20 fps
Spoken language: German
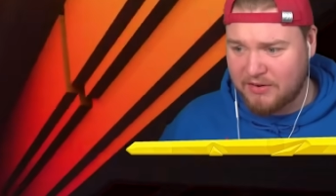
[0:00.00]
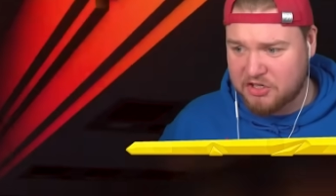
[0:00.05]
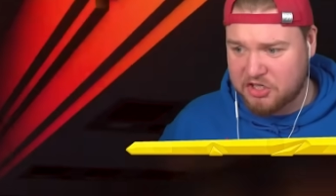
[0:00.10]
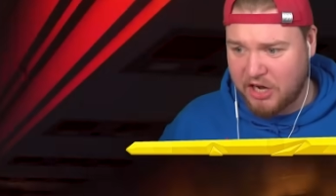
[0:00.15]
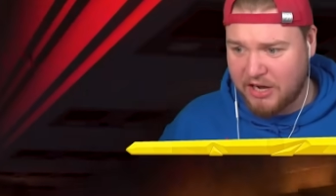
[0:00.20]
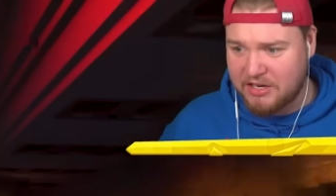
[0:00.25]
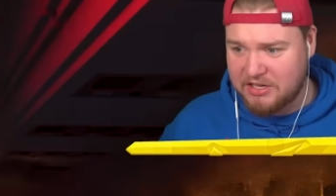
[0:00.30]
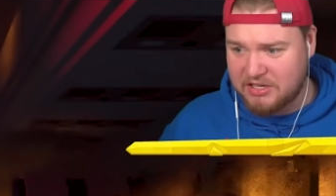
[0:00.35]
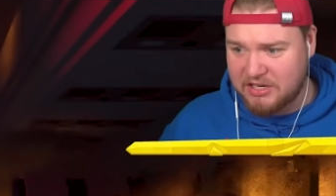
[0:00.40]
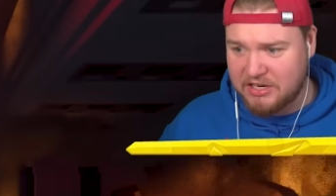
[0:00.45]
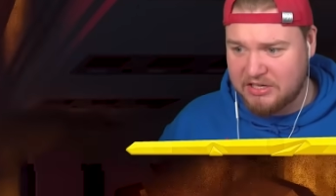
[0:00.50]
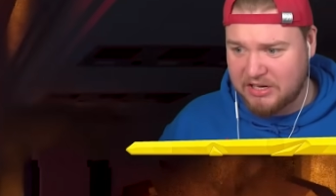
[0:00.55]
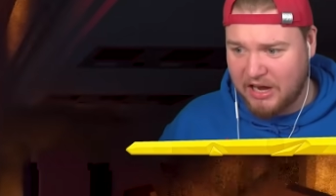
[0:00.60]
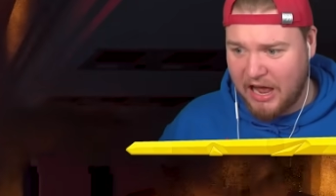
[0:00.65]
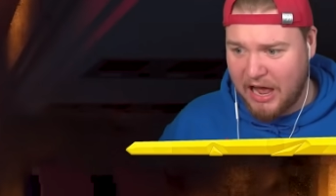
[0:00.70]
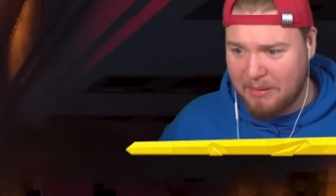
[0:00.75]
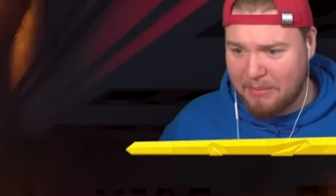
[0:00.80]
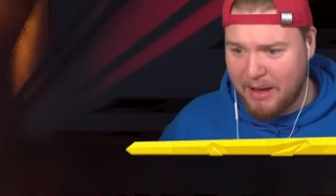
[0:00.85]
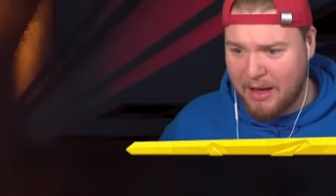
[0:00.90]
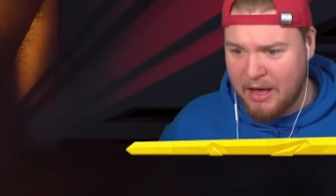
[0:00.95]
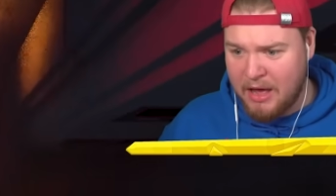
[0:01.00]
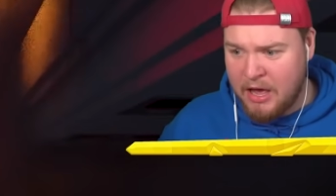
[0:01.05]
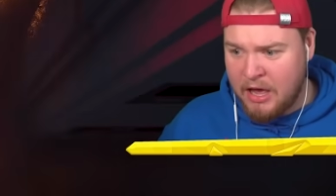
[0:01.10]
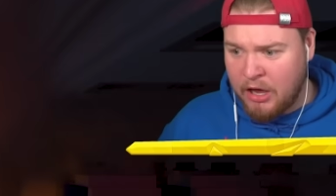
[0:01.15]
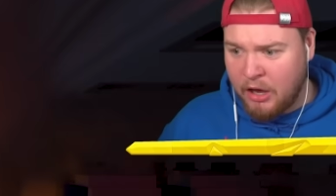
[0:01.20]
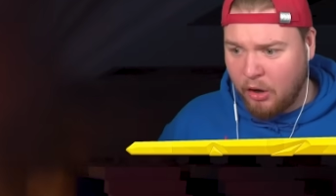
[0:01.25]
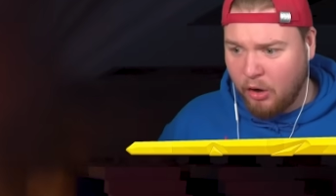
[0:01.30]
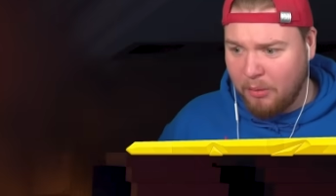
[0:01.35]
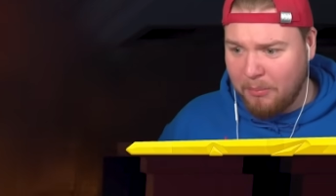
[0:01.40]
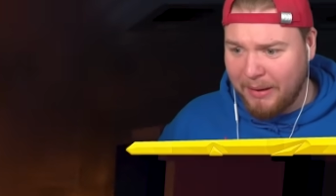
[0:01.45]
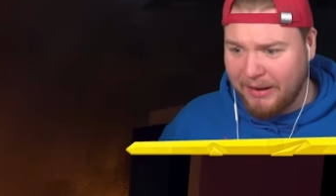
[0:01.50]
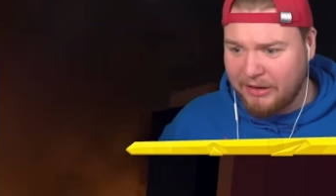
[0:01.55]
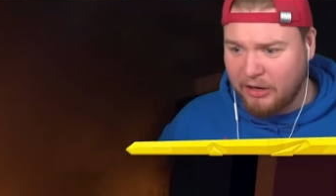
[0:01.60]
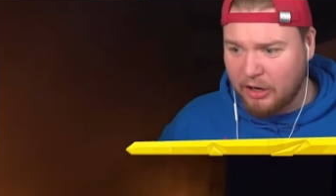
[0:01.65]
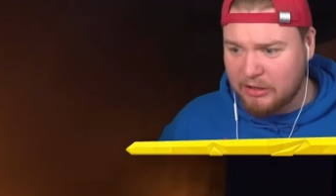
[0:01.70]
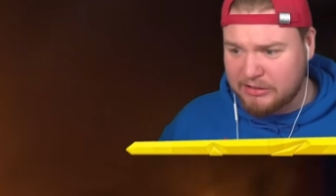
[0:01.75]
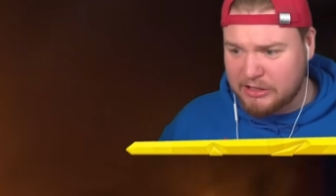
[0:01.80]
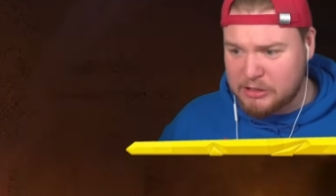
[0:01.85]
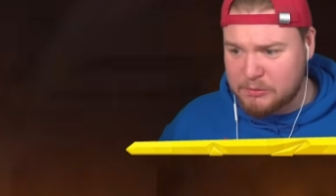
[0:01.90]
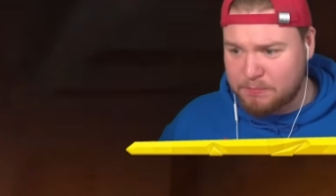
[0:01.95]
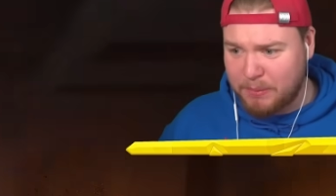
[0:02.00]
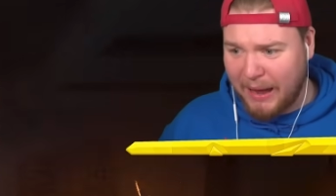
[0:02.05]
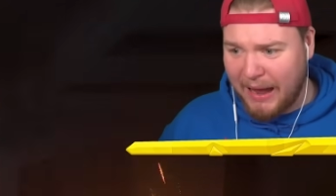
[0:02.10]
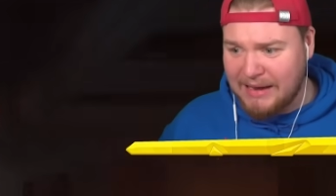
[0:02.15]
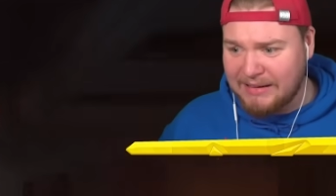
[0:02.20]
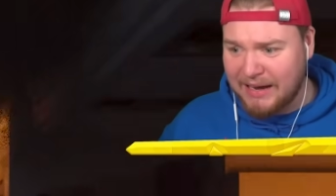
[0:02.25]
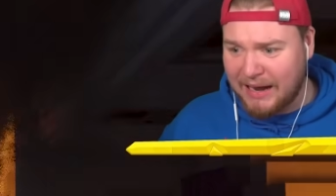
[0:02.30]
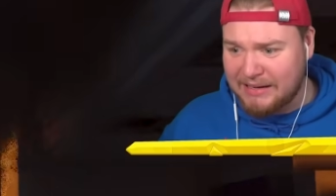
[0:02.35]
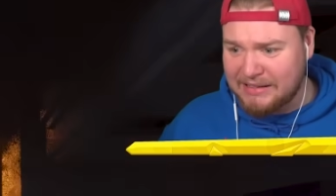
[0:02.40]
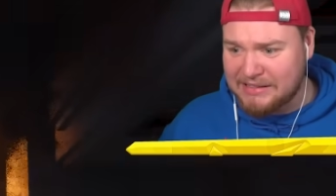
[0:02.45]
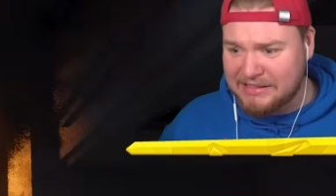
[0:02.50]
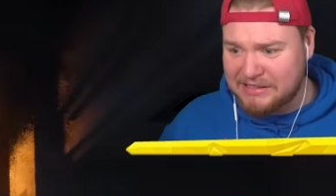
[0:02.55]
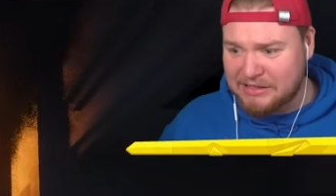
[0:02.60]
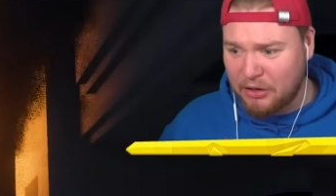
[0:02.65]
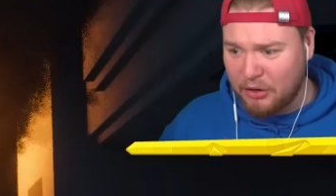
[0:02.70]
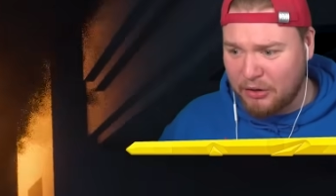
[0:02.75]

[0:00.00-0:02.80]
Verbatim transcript: Wahrscheinlich nicht, aber oh mein Gott, es brennt alles,